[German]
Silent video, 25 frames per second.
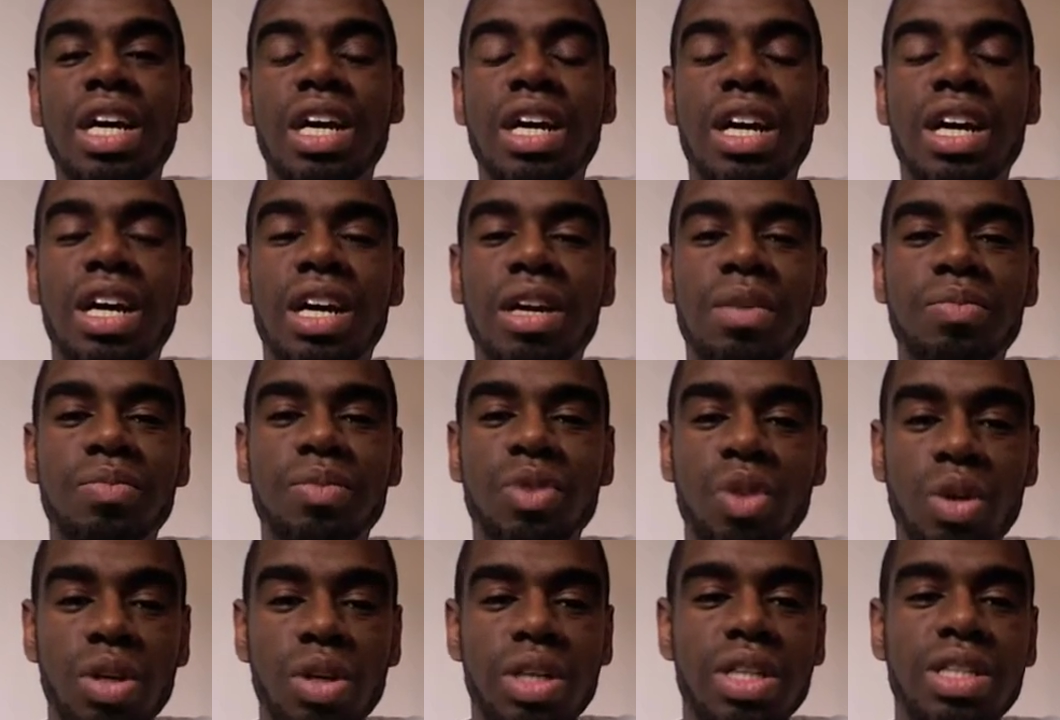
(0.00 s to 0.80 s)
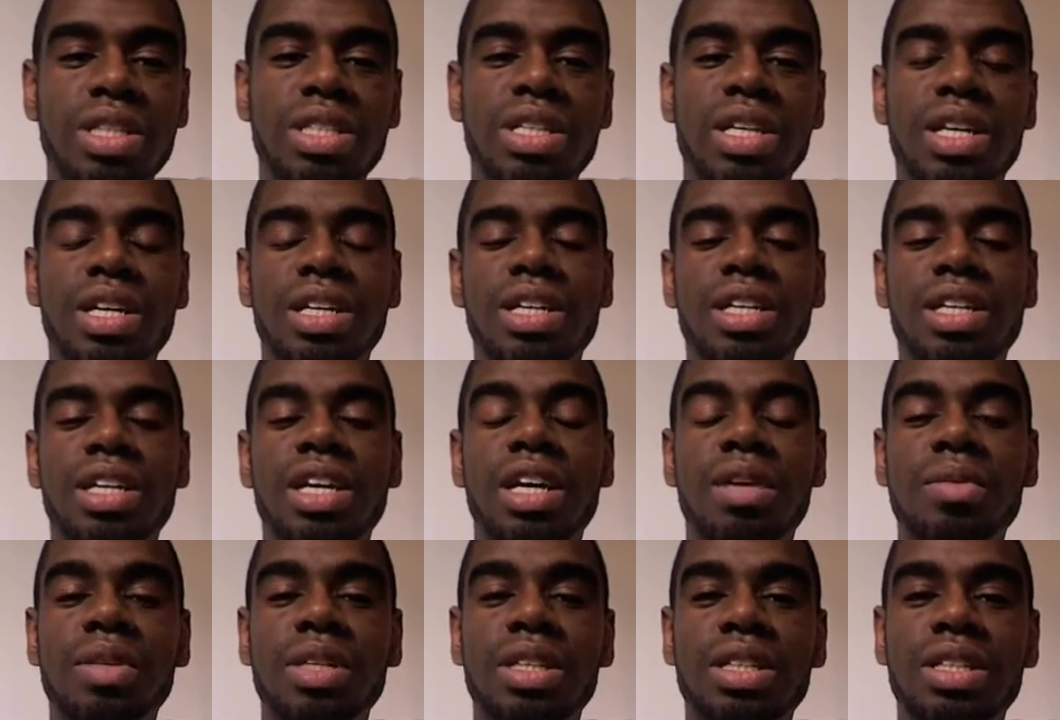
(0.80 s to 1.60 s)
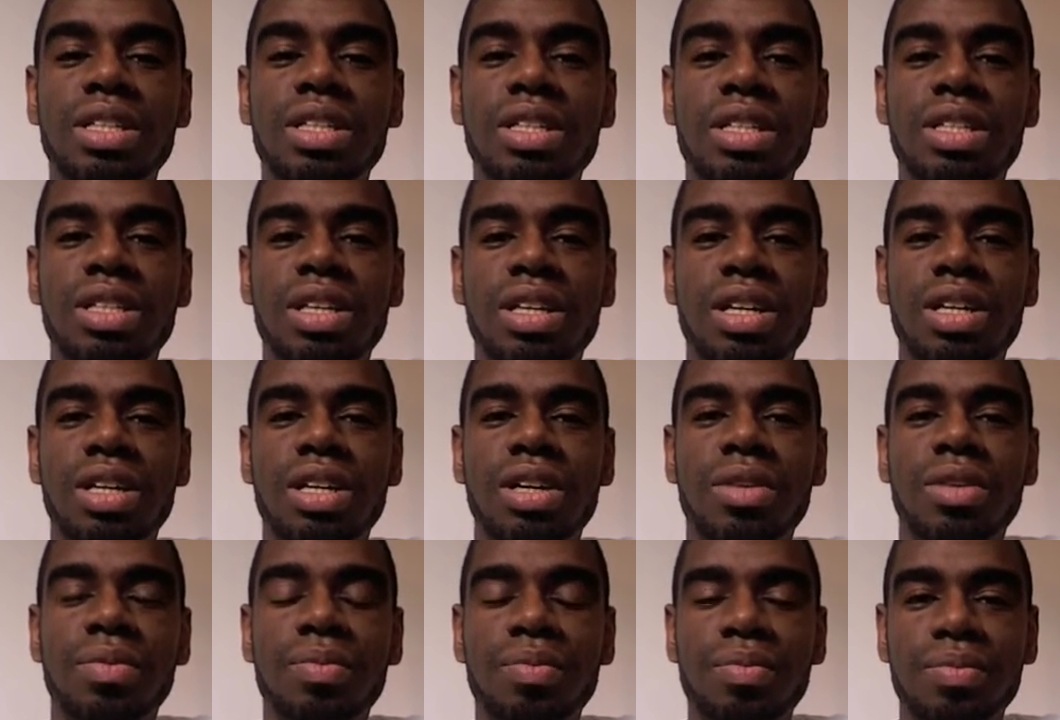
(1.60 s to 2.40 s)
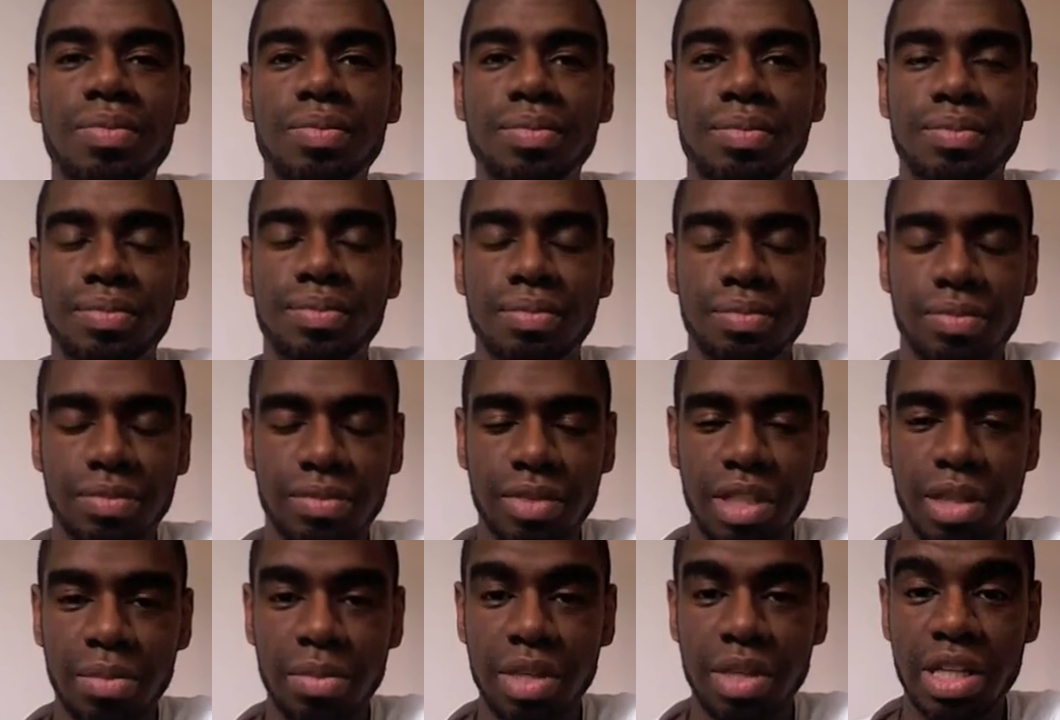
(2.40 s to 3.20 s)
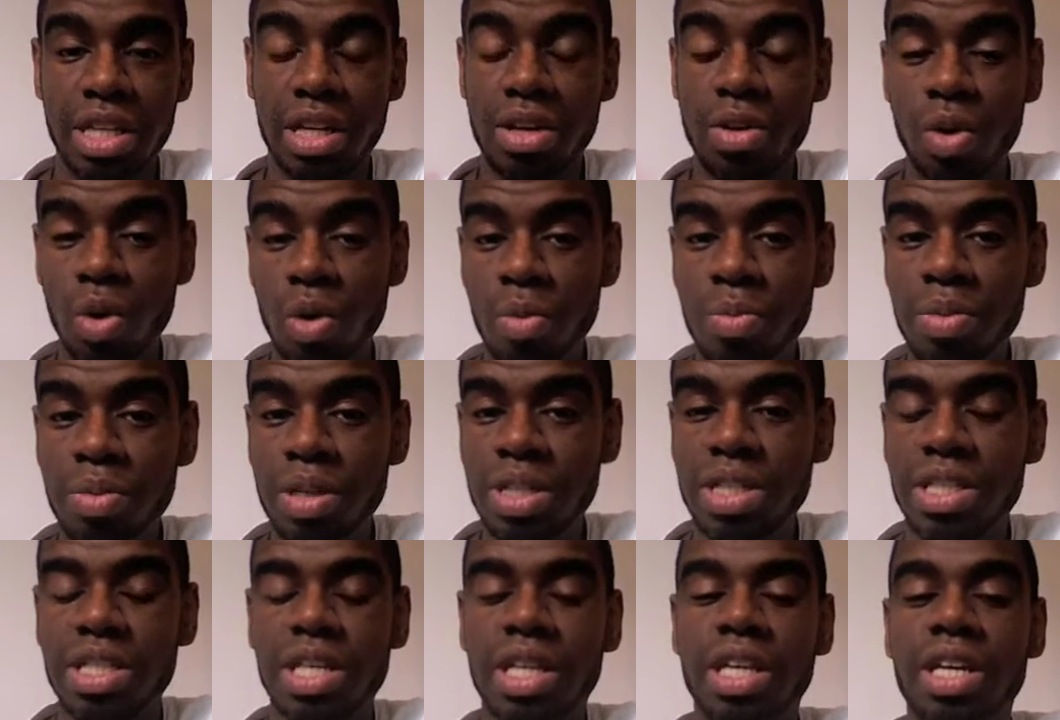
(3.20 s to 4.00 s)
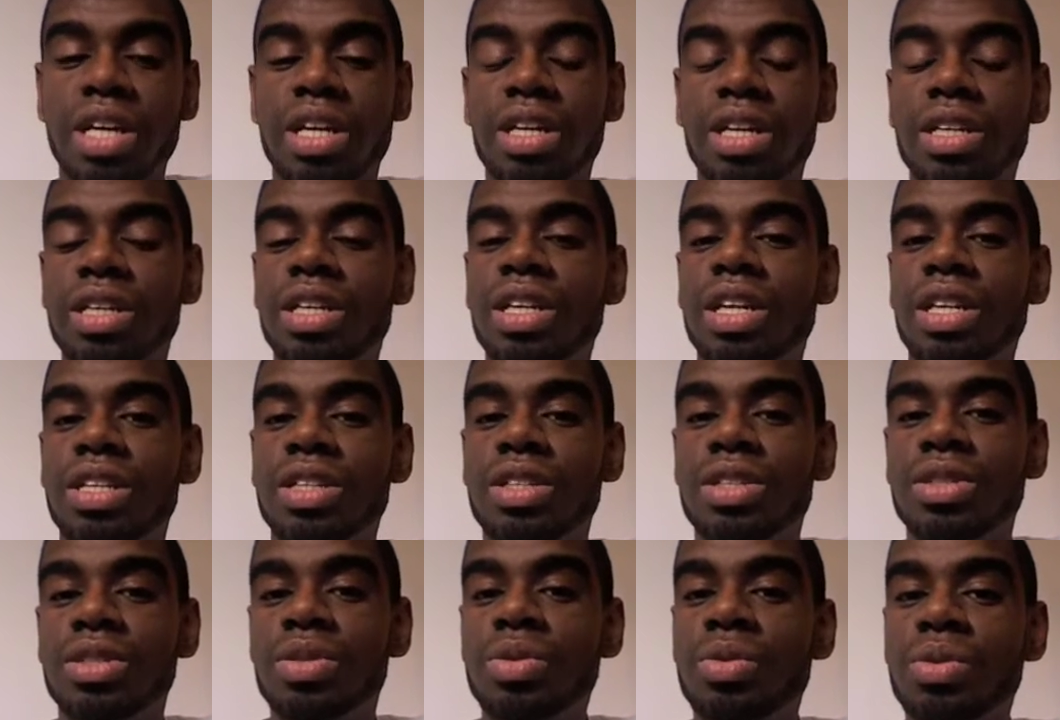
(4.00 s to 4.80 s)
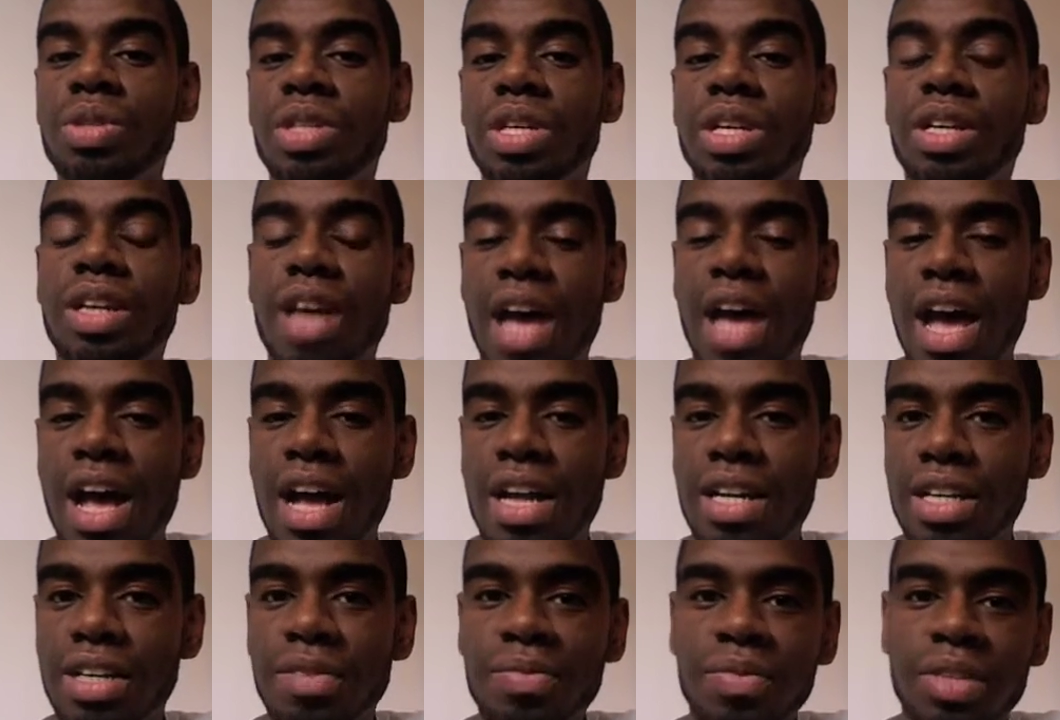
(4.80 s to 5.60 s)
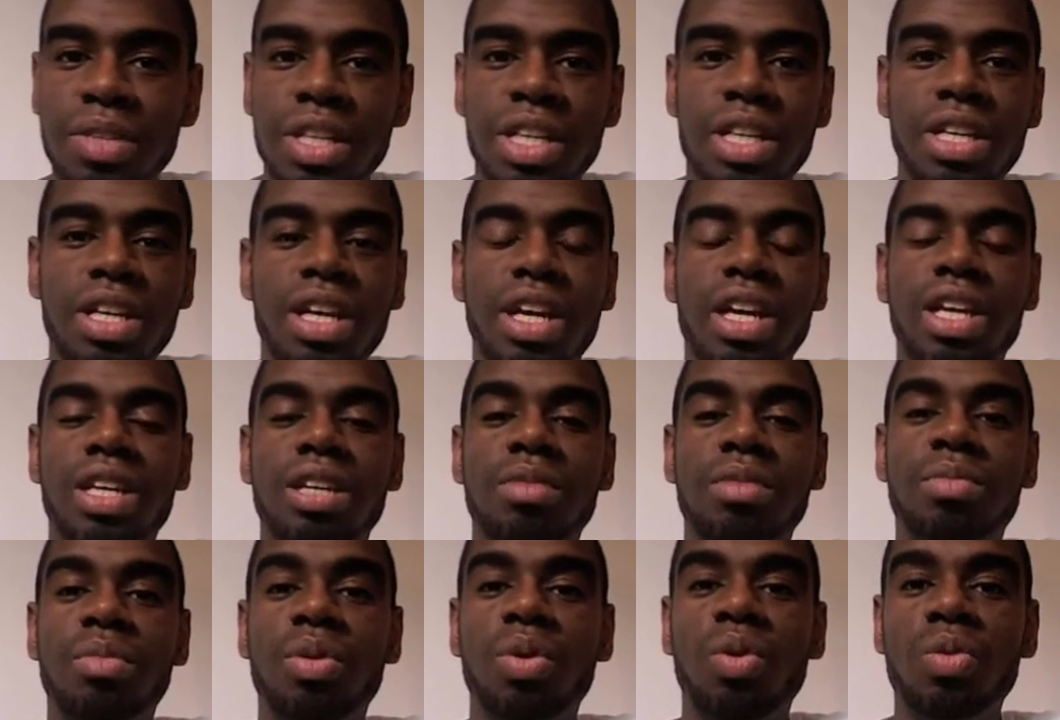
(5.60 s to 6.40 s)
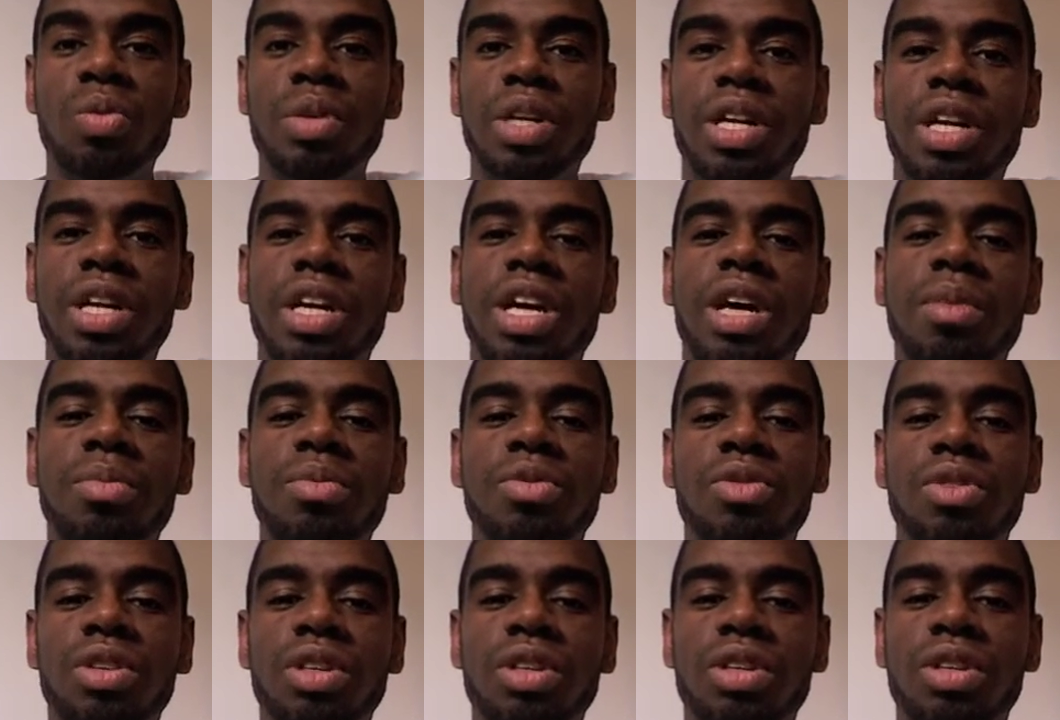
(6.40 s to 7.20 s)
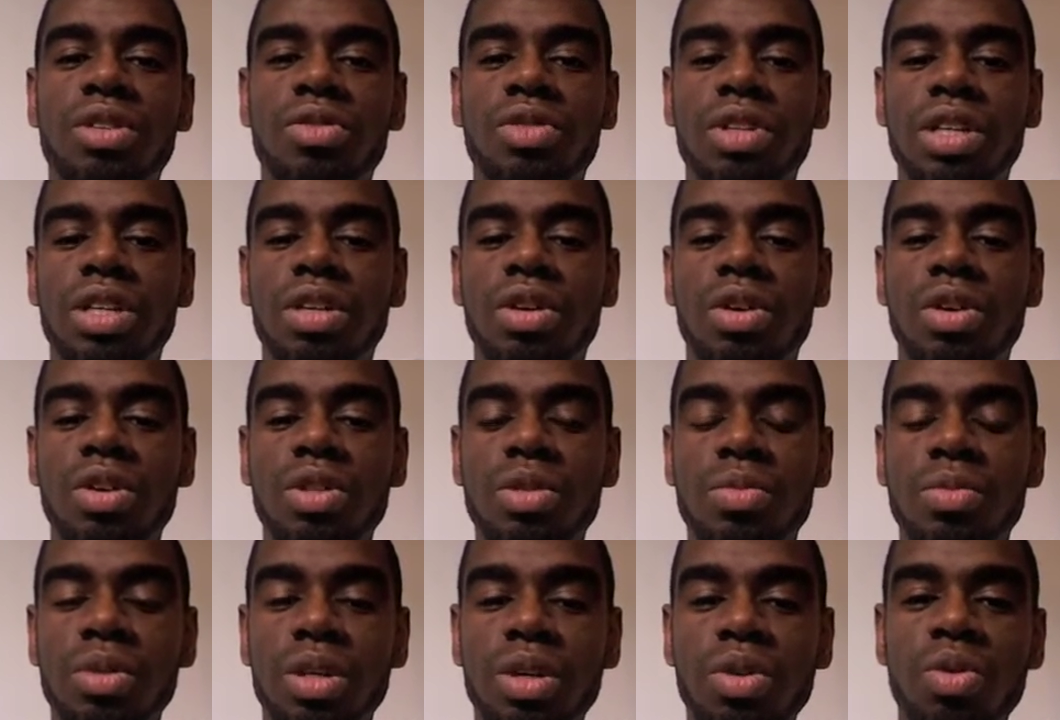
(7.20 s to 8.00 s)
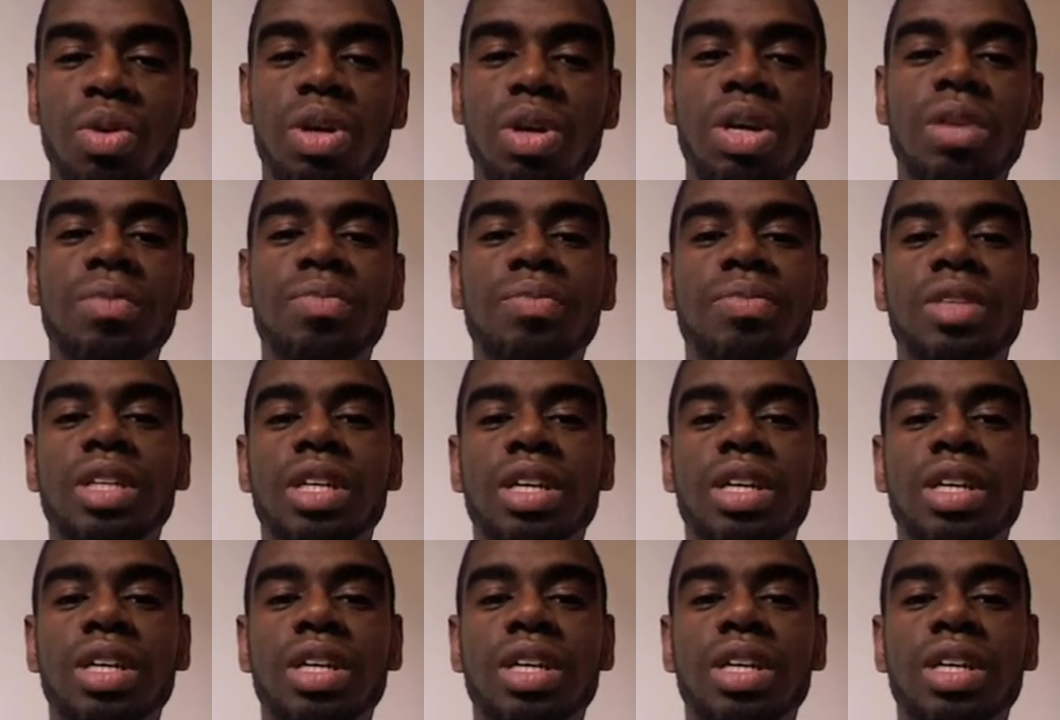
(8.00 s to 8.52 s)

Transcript: Ähm, Donnerstag habe ich ähm, mit einer Opernsängerin, eine Susan Ali, eine Probe gehabt für, für den Gospelchor.